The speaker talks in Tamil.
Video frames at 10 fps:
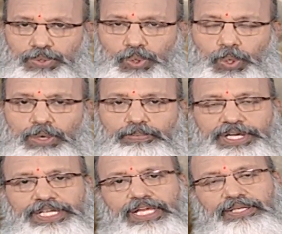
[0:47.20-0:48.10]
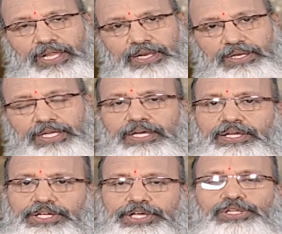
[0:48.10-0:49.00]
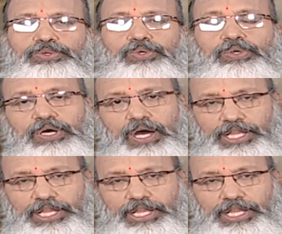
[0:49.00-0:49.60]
தோல்பட்டை நல்லா இழுத்துடும்